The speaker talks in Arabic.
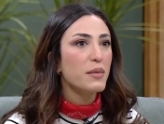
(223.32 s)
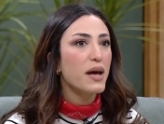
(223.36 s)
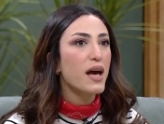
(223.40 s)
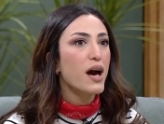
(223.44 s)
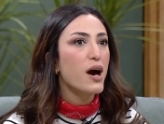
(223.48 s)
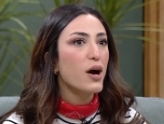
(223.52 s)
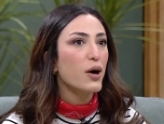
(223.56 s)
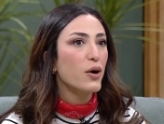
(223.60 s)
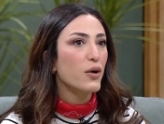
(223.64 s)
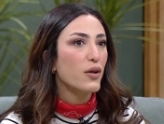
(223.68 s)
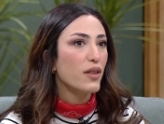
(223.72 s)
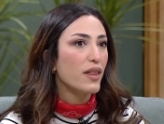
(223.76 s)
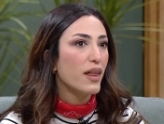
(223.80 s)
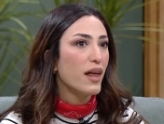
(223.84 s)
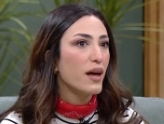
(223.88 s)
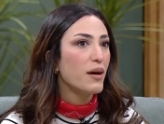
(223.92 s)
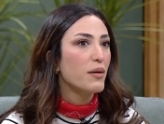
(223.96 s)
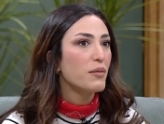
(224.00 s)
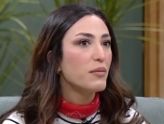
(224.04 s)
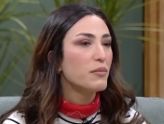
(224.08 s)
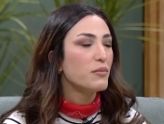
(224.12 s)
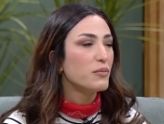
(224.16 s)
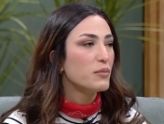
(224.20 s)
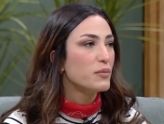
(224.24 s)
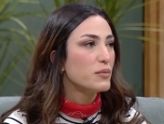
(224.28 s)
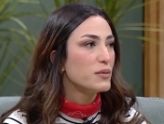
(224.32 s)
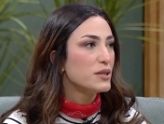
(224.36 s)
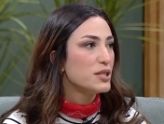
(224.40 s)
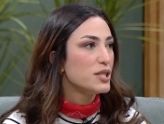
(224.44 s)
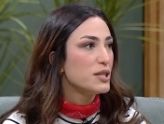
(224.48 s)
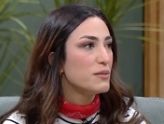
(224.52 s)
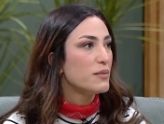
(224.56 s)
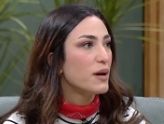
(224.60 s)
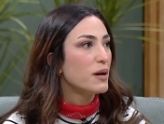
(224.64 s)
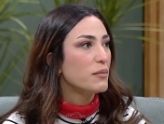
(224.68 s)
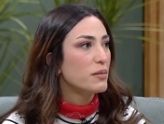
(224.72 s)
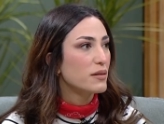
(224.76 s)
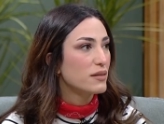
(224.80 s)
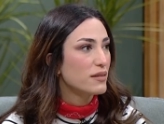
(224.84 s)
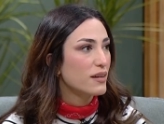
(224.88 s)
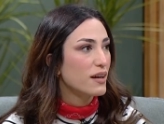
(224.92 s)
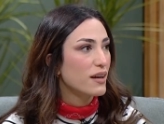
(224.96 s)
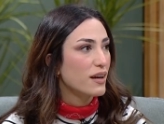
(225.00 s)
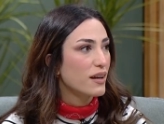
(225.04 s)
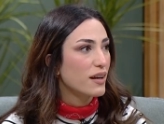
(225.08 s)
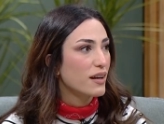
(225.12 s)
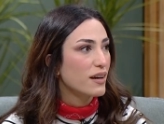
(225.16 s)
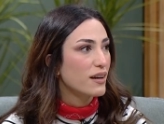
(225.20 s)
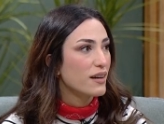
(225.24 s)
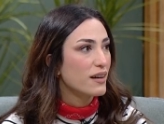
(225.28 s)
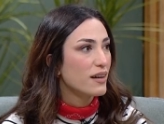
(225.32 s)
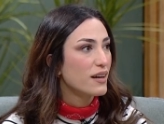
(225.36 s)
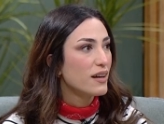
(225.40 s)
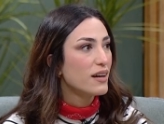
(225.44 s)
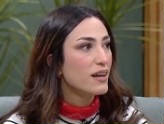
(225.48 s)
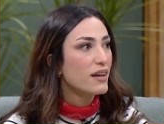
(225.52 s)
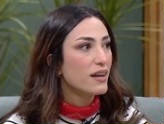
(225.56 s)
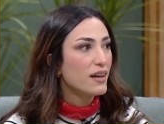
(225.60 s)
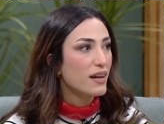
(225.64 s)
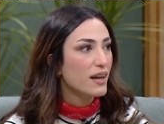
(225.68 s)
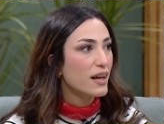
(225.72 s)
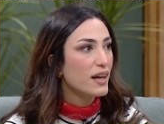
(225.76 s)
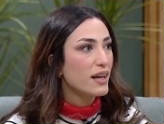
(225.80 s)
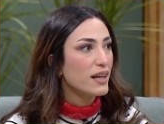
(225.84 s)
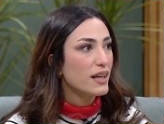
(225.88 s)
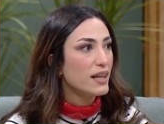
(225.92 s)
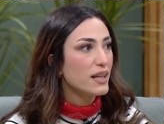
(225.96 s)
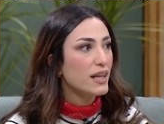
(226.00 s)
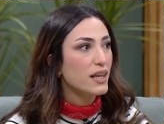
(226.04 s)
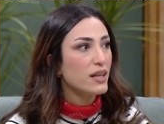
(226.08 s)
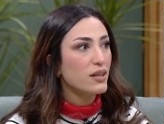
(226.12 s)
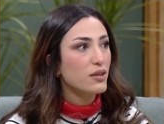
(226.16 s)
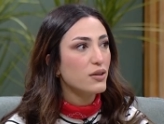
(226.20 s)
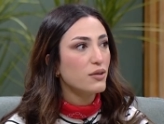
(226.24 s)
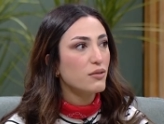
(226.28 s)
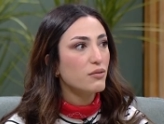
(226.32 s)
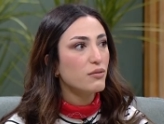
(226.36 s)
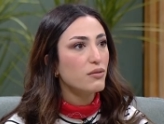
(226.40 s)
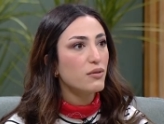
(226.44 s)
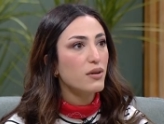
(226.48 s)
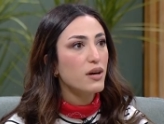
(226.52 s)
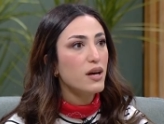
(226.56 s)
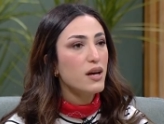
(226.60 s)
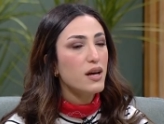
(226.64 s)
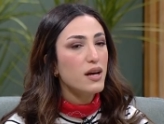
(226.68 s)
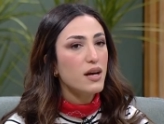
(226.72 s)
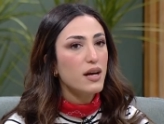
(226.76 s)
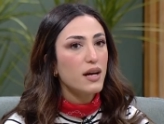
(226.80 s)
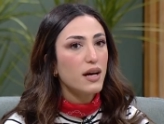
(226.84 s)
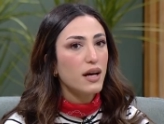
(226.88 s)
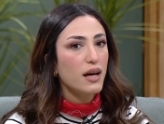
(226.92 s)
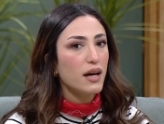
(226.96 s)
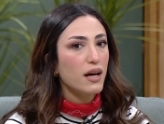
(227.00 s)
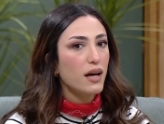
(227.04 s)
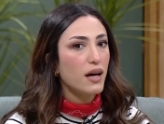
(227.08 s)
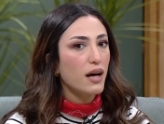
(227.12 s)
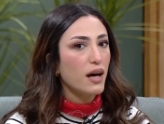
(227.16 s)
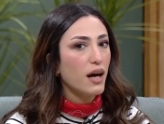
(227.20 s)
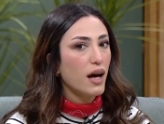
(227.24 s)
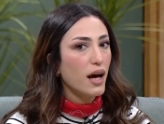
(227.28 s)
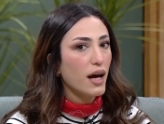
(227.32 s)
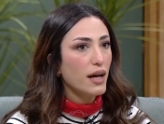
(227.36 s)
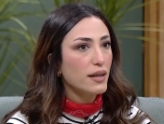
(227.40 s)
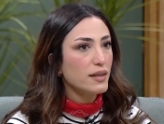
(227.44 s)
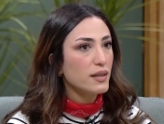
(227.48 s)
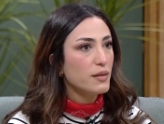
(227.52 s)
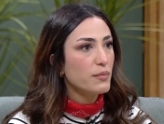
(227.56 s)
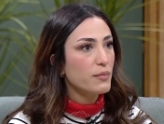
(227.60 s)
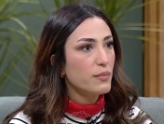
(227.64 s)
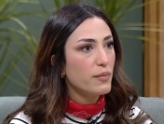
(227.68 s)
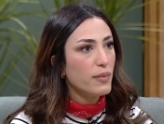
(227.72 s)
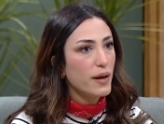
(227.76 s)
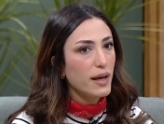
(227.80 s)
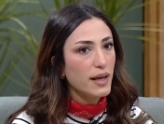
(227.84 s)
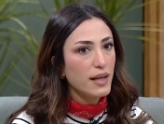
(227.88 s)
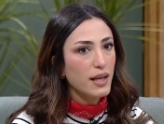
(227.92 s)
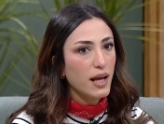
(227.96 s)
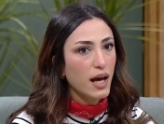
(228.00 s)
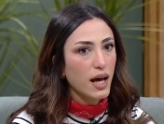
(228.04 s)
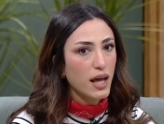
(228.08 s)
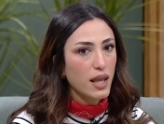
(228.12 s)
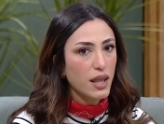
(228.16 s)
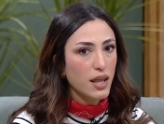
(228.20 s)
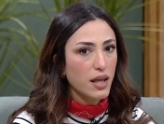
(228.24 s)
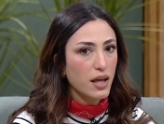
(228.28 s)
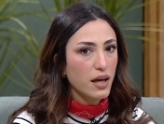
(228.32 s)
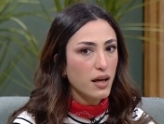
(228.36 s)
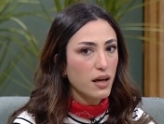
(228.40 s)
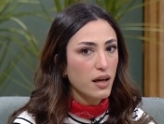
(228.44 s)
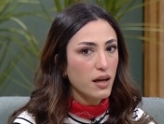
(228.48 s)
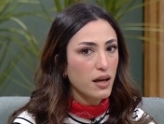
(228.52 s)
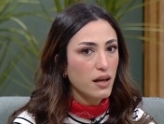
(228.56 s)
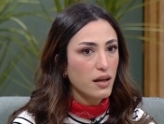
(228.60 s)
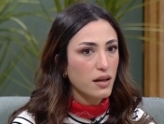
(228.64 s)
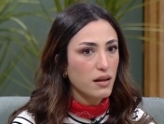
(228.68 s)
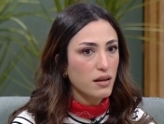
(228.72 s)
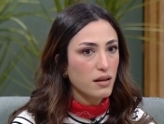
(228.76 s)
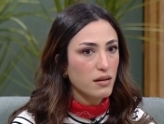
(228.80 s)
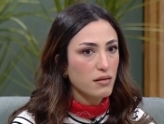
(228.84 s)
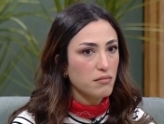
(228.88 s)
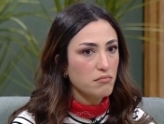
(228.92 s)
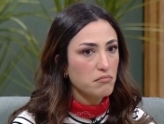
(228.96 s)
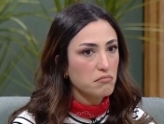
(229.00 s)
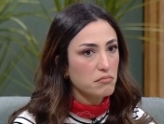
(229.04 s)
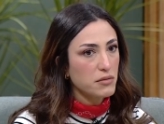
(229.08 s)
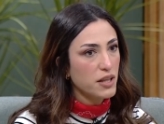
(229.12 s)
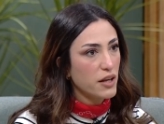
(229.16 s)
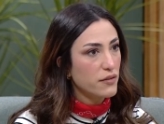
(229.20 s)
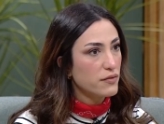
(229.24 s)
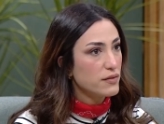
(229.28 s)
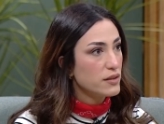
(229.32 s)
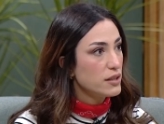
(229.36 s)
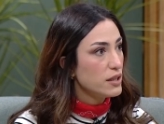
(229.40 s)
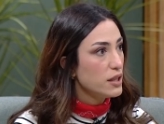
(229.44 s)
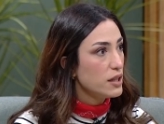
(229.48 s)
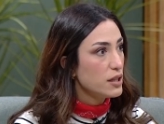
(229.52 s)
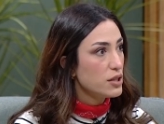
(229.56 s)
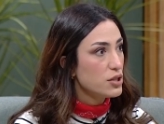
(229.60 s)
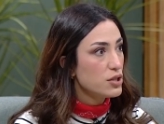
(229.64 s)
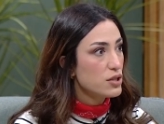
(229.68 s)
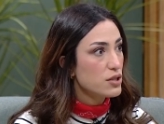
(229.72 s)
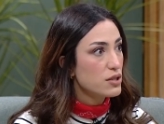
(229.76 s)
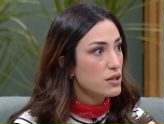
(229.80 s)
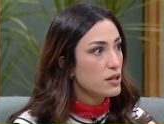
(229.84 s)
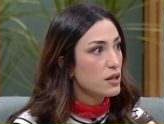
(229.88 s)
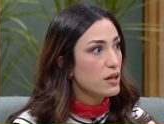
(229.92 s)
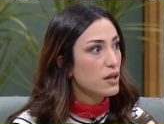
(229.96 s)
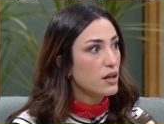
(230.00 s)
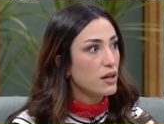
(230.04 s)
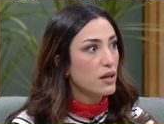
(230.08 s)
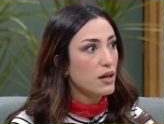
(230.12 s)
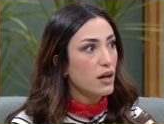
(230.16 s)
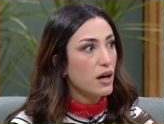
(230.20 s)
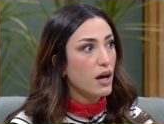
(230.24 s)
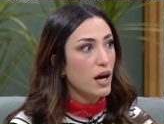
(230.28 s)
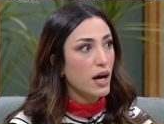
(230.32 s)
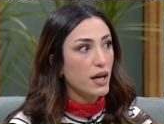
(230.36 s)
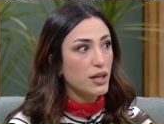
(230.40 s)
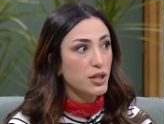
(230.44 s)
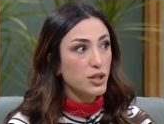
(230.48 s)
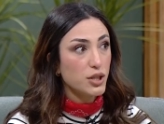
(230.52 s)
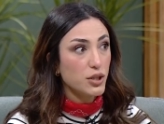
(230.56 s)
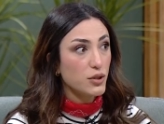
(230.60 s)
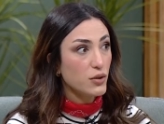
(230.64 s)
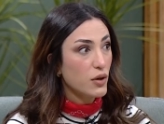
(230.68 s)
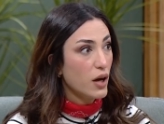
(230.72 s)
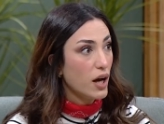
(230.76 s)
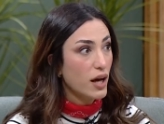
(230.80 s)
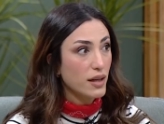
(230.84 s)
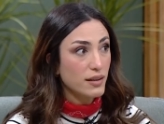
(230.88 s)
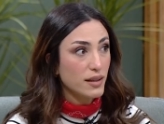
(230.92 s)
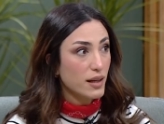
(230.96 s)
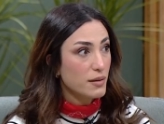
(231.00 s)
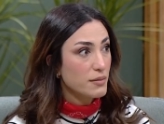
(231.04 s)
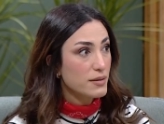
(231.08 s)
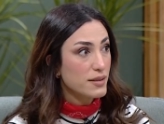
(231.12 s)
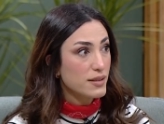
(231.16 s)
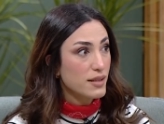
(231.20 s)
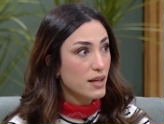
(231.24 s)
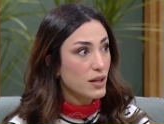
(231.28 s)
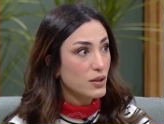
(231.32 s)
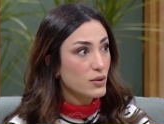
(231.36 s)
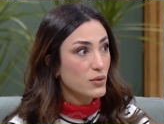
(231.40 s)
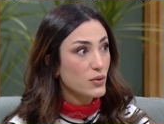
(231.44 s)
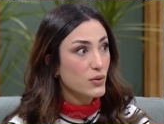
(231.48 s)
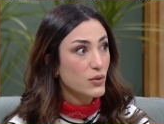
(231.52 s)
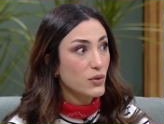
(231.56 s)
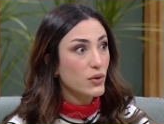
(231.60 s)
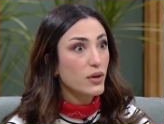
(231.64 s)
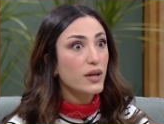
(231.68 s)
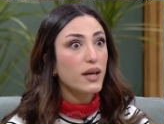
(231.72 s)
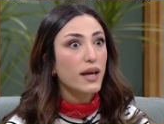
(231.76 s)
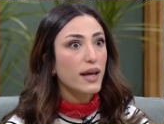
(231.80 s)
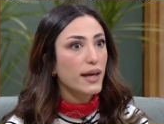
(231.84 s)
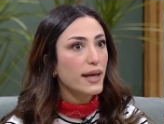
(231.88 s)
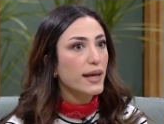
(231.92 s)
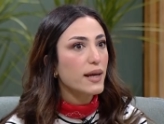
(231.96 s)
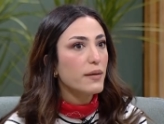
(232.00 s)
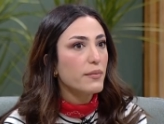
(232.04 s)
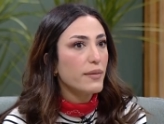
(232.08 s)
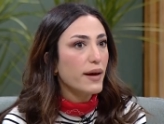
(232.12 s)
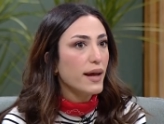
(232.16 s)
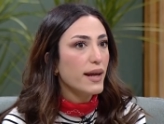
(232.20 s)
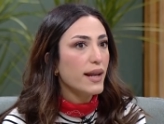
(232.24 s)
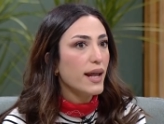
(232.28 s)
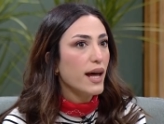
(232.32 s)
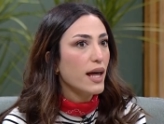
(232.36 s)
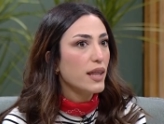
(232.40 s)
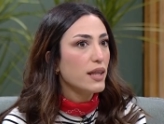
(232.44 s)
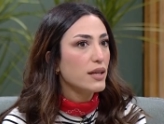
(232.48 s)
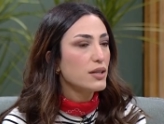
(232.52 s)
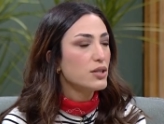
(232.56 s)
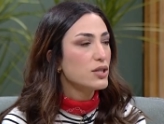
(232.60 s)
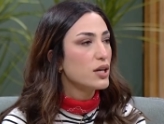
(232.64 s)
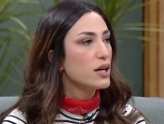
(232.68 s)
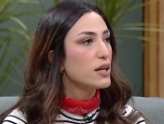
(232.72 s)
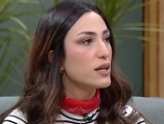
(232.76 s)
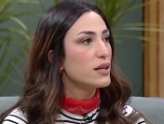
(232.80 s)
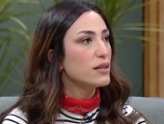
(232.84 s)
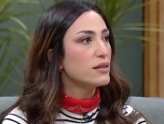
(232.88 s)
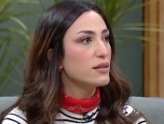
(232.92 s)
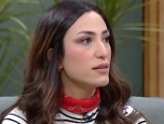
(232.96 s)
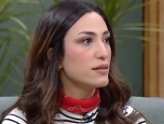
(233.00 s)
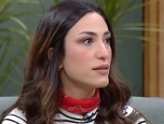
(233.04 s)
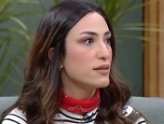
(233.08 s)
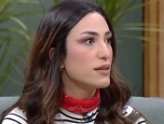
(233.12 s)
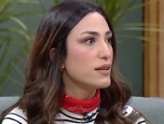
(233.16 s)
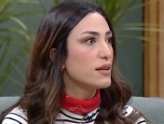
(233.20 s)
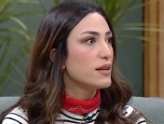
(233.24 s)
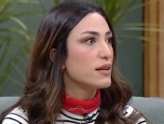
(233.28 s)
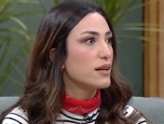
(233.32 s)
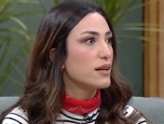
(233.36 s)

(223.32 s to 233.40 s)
ياخذها ويجيبها بالطريق يتعرض اي لانه آه، عادي باي لحظه إيه، تفتيش هاي شنو حاطها بالصندوق اي إيه، باي إيه. لحظه كانت تصير